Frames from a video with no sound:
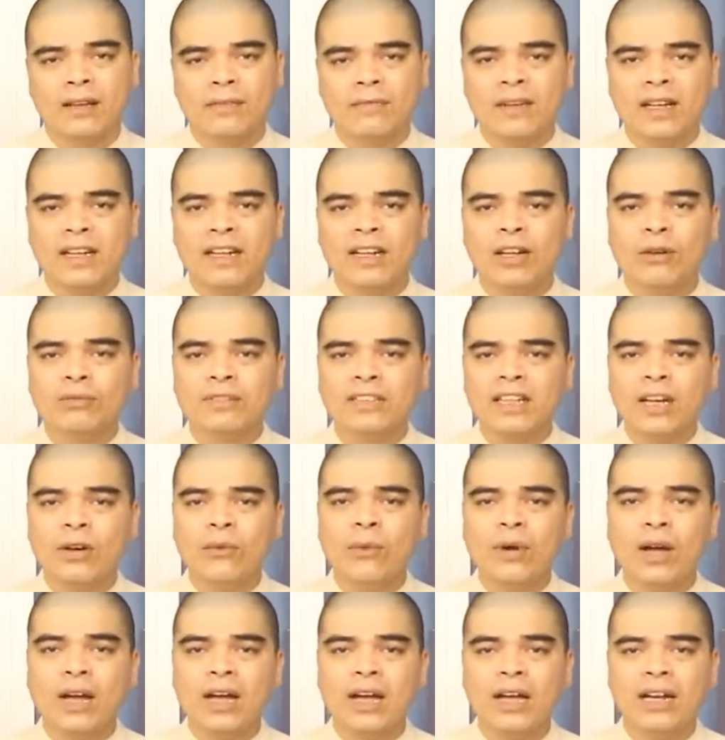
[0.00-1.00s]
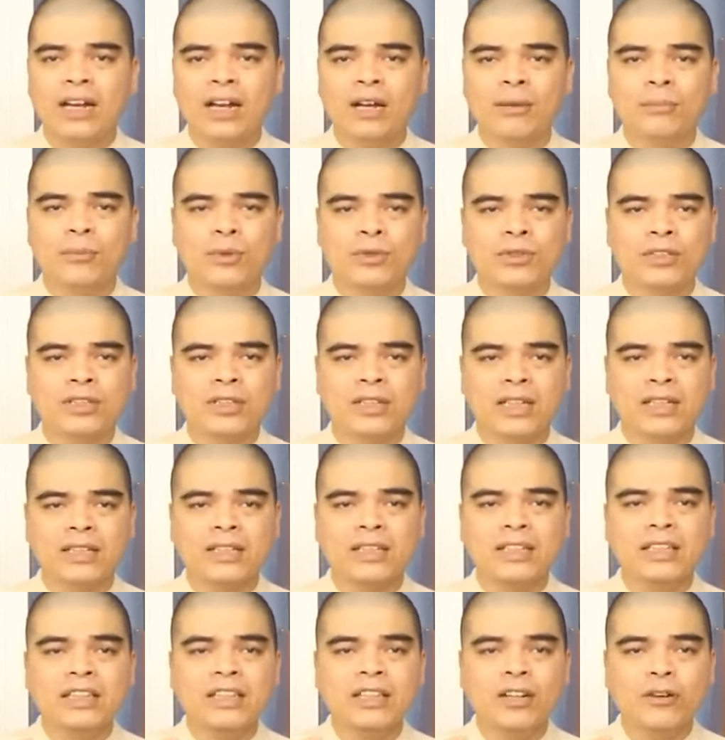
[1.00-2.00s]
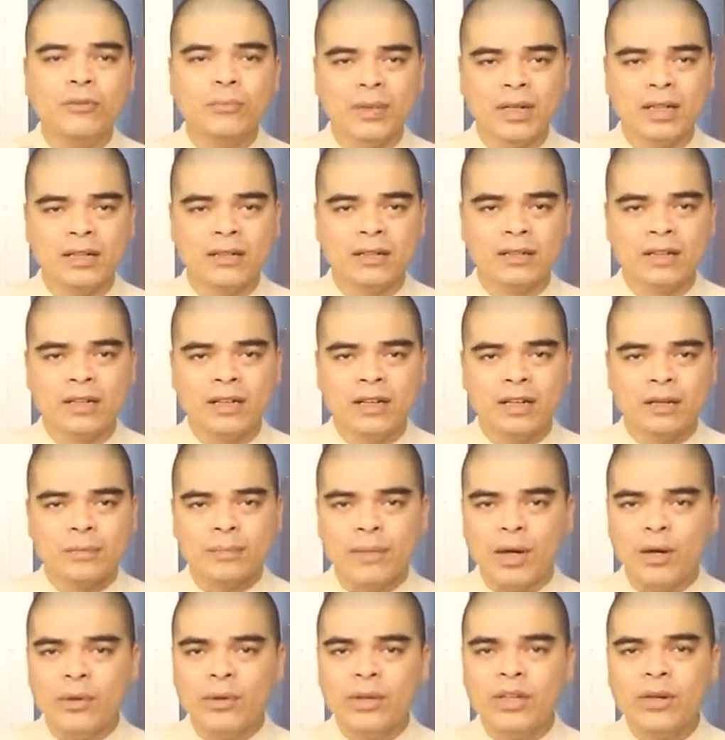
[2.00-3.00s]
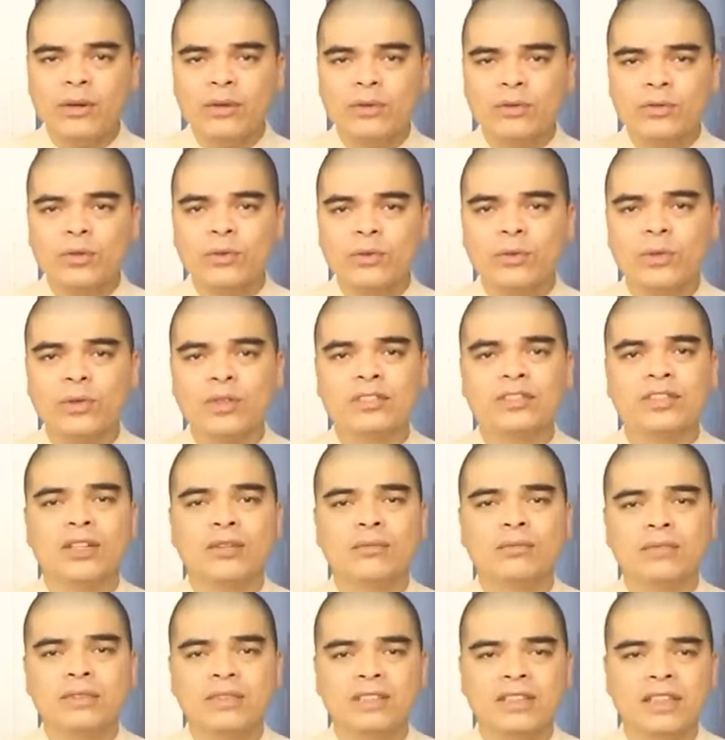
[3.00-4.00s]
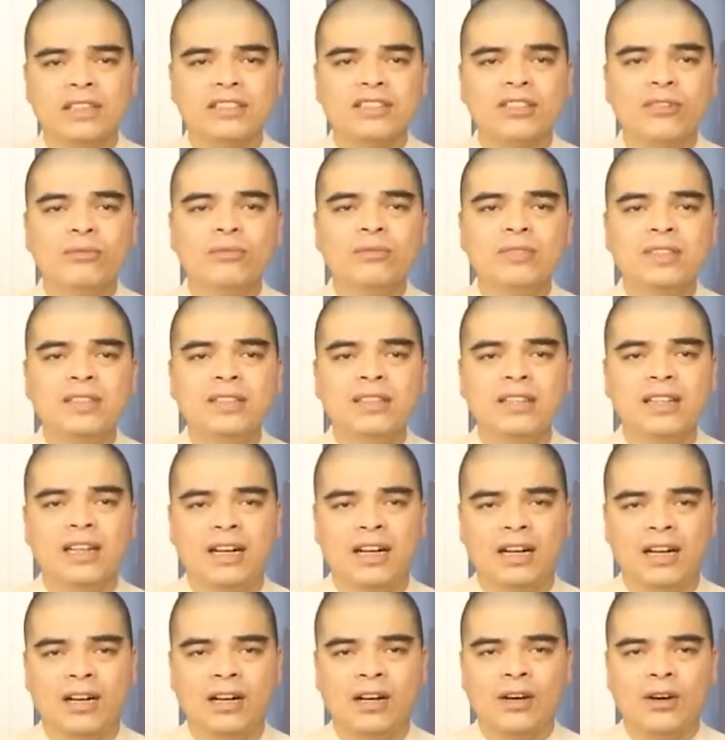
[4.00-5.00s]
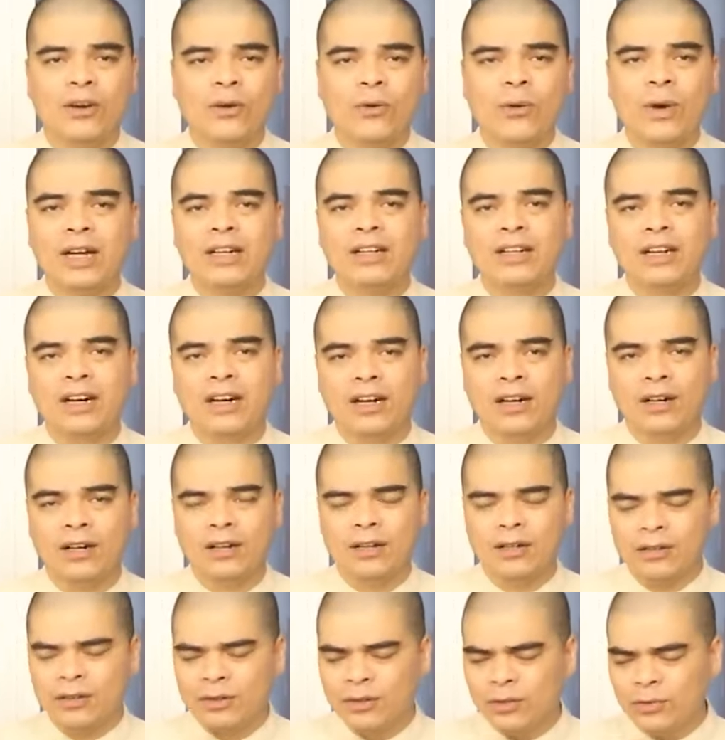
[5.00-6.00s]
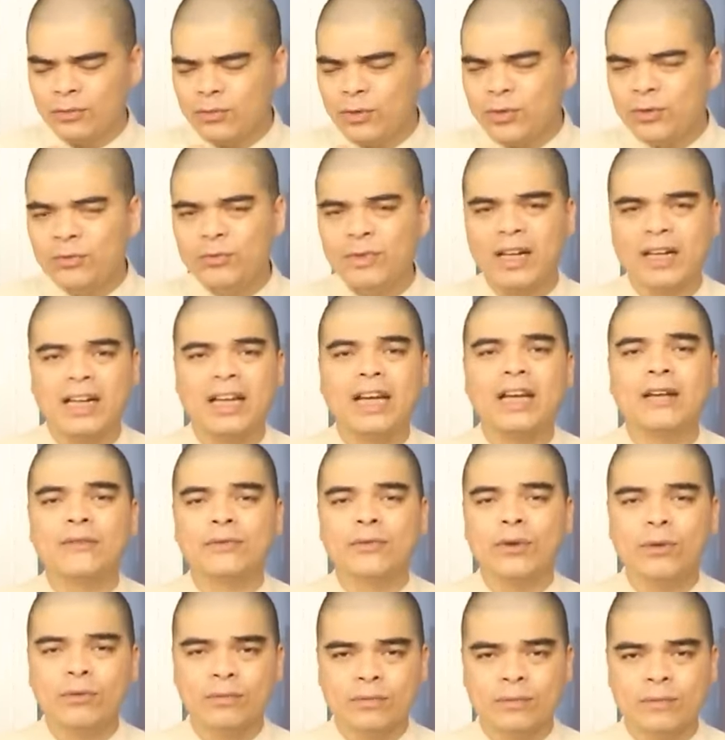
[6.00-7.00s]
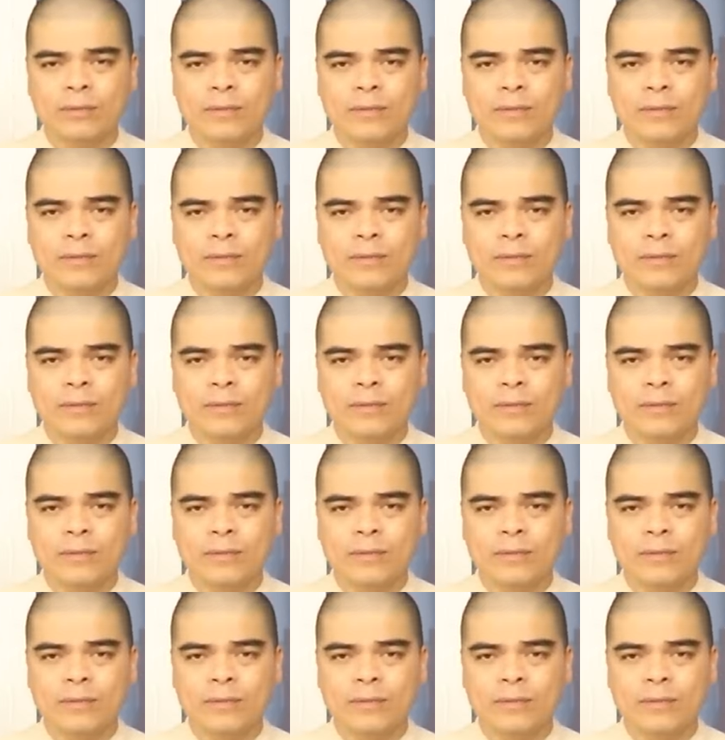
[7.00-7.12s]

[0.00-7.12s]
Vạn lộc ra hoa là một cái tín hiệu mừng, báo hiệu cho cuộc sống sẽ giống như là hoa nở, nó vun về cái hạnh phúc.